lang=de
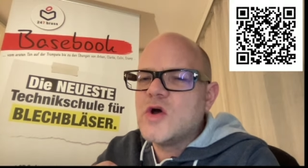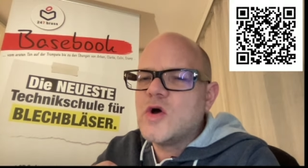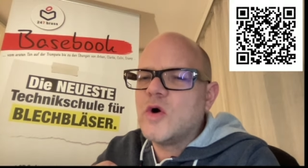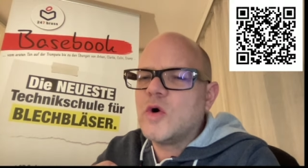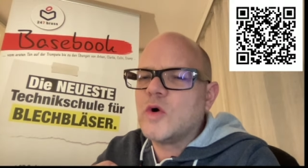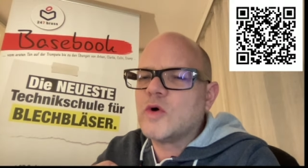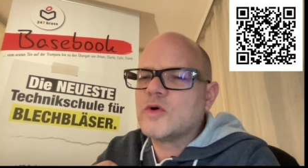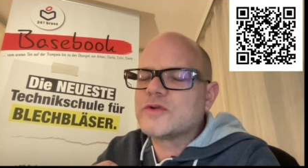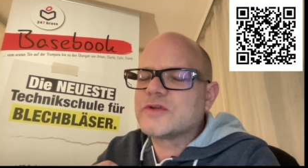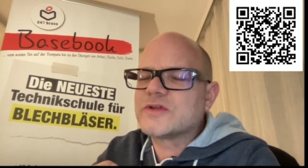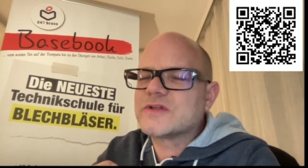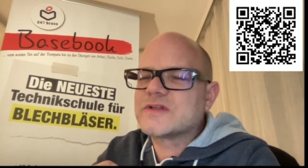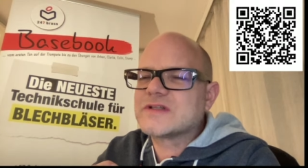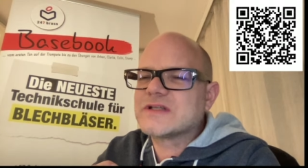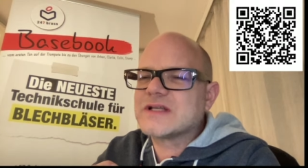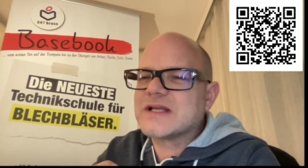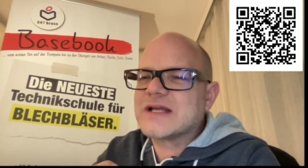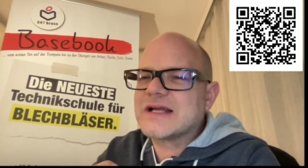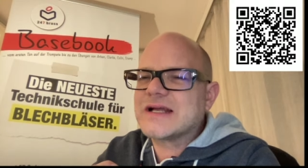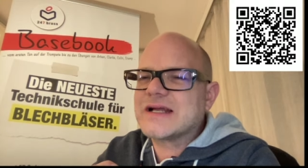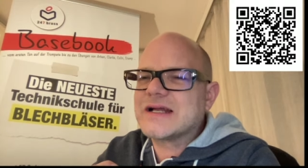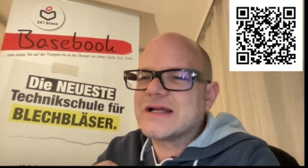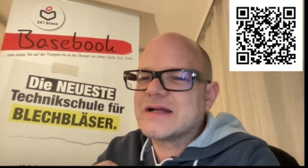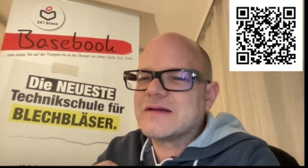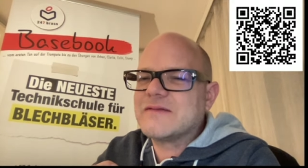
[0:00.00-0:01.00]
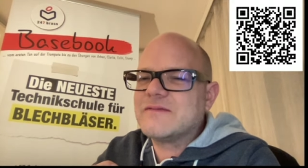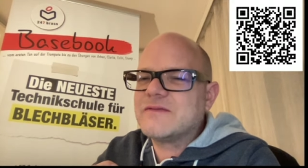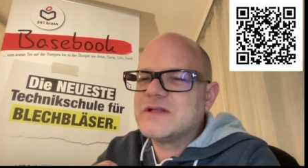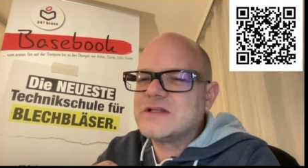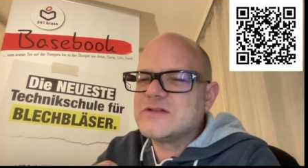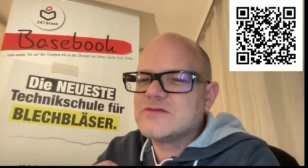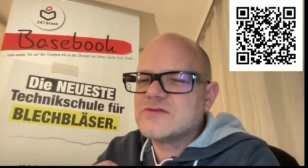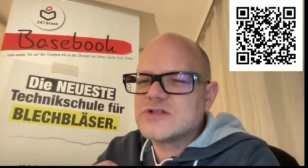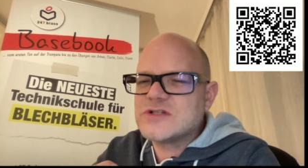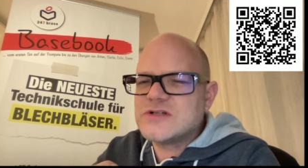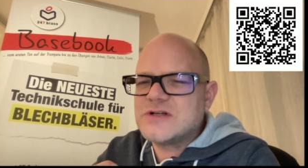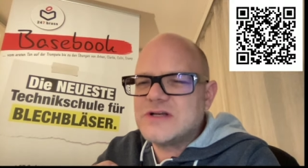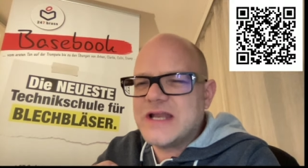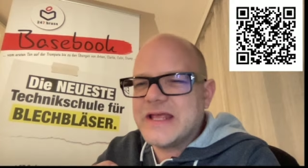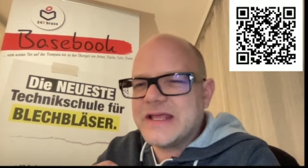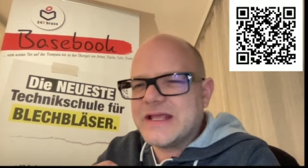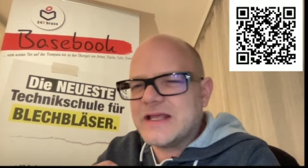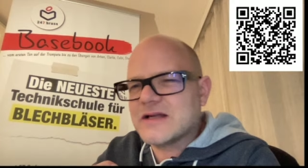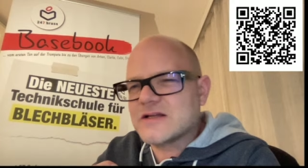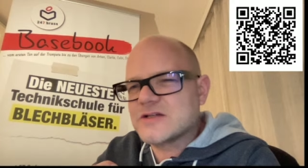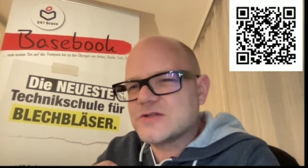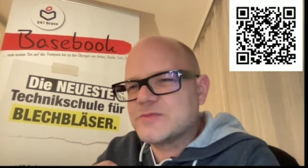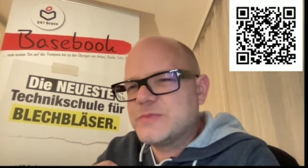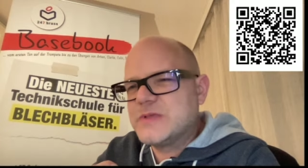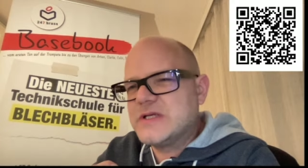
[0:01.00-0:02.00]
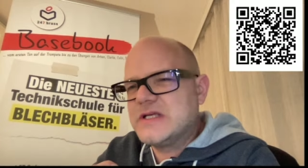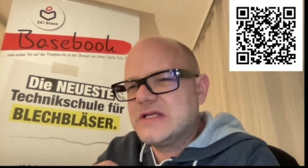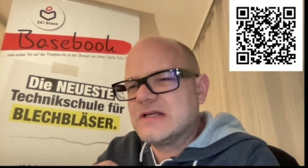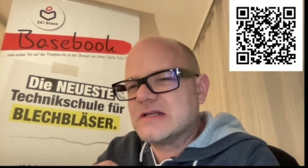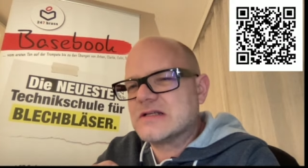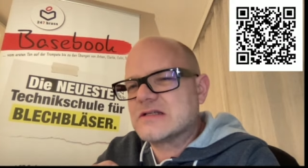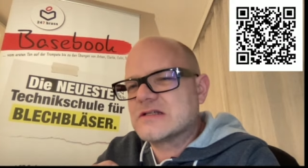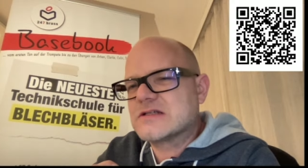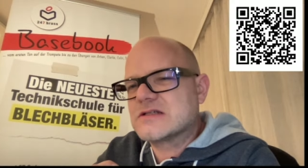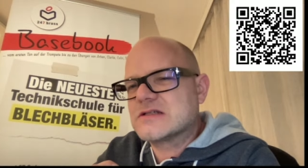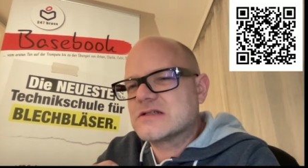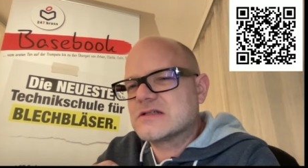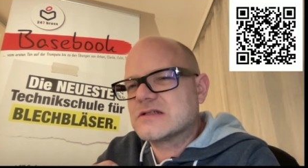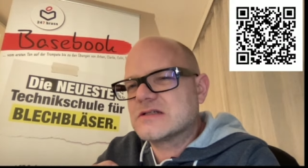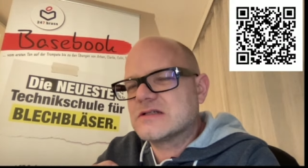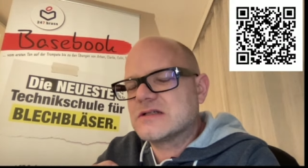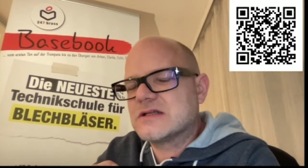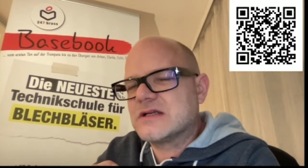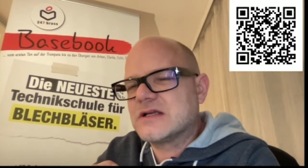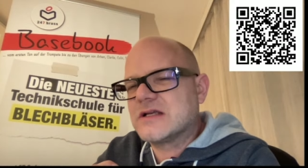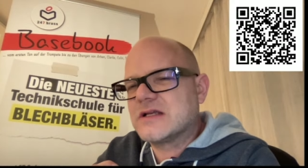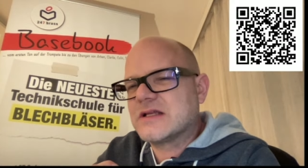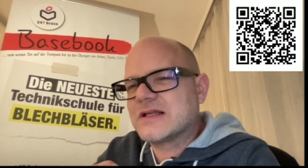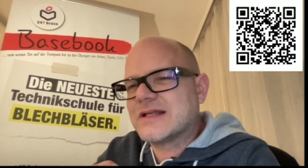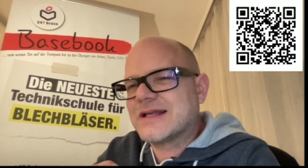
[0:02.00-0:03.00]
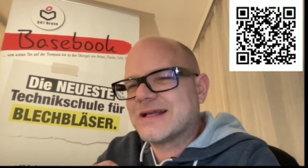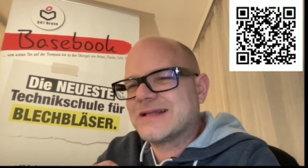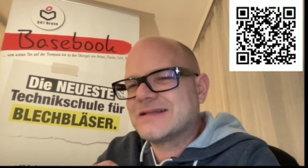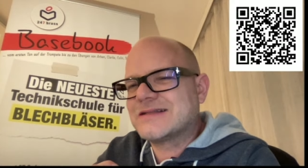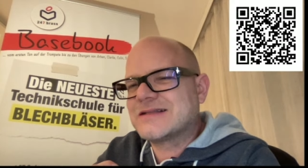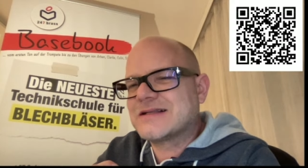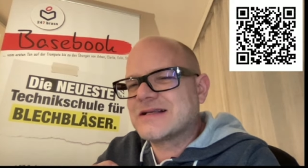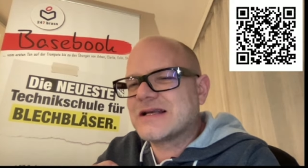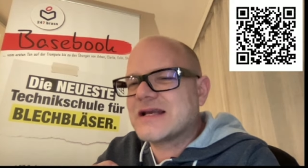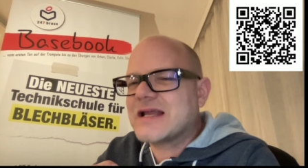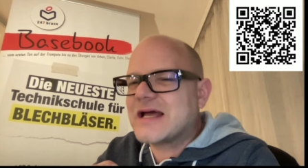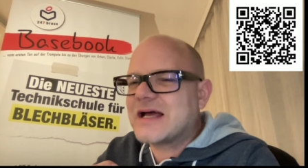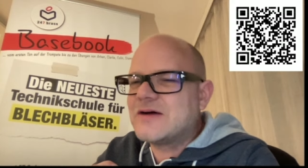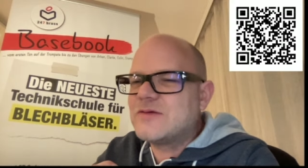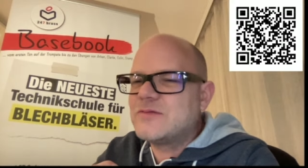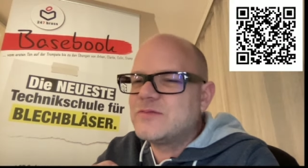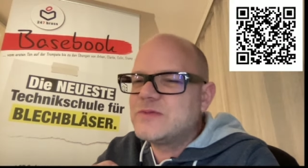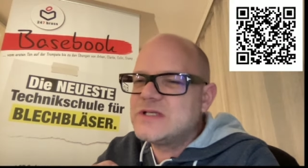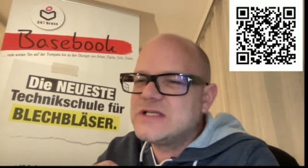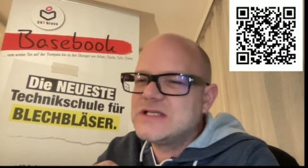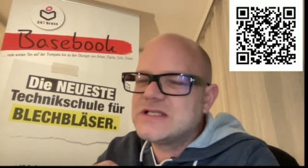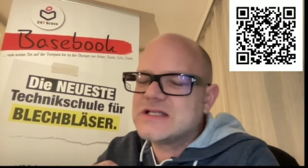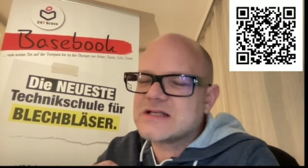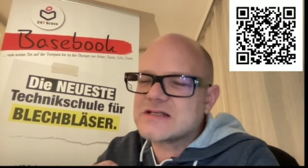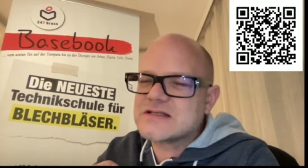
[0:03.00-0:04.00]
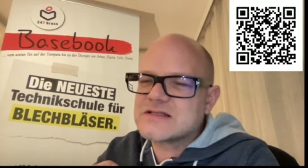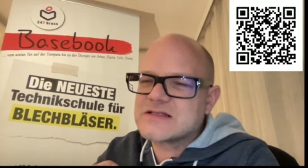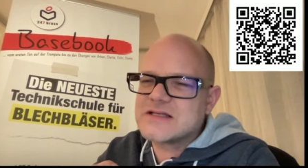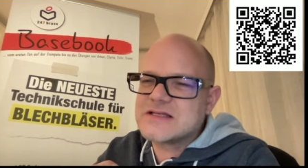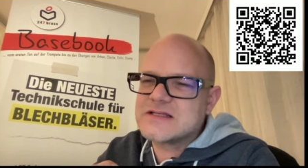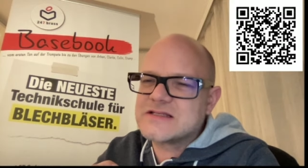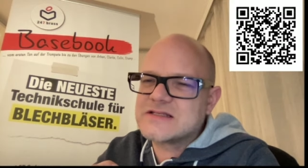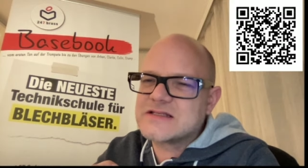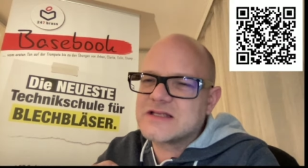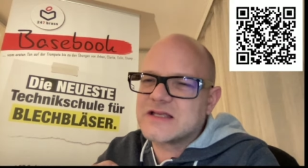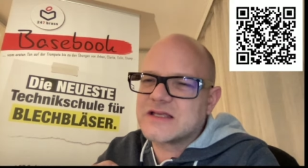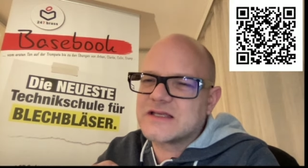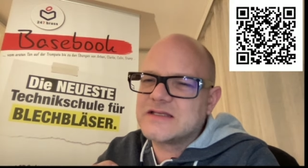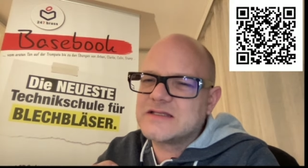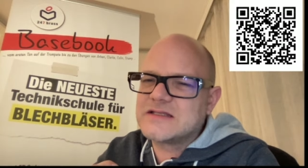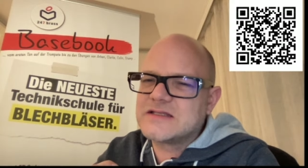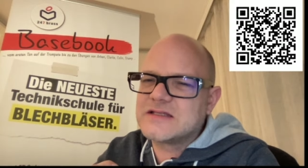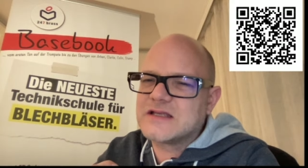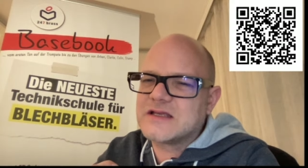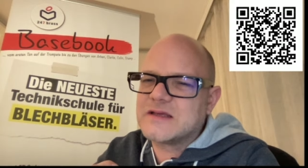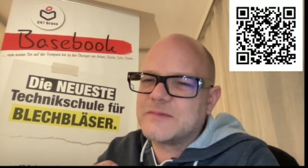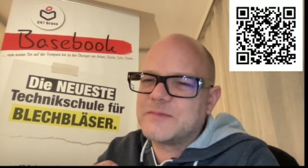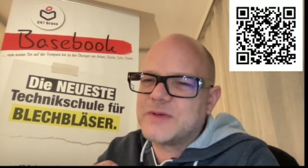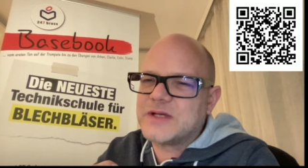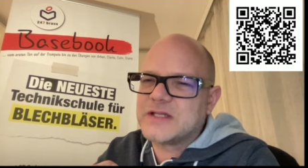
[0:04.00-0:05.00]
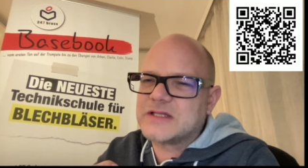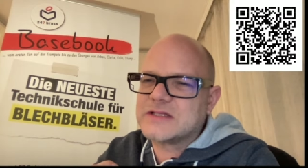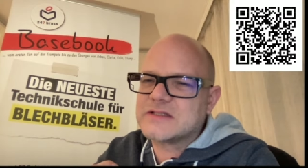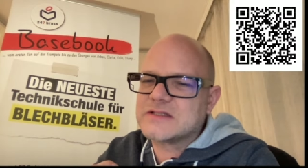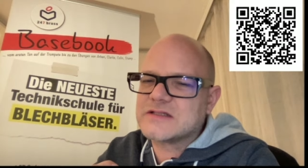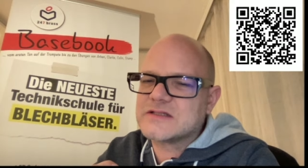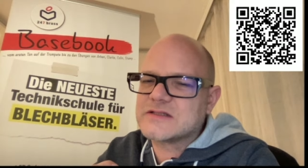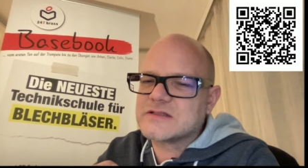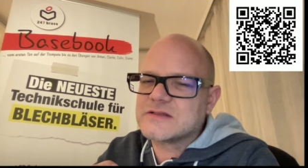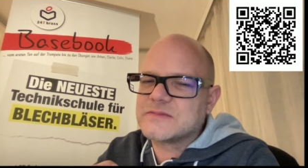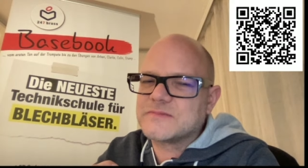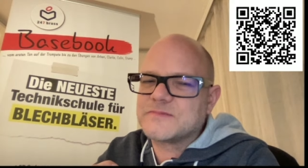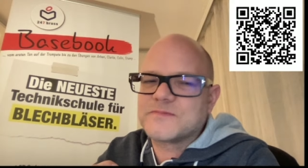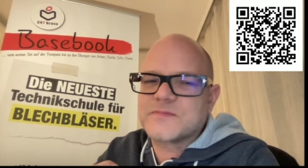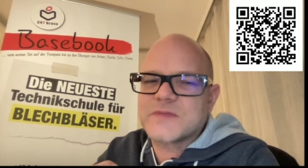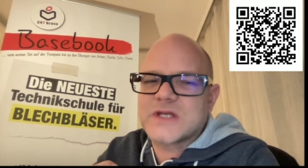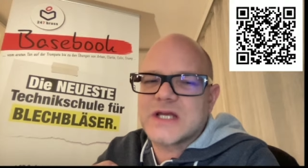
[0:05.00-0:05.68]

Und wenn du schon länger spielst, dann glaube ich, dass das der richtige Band ist.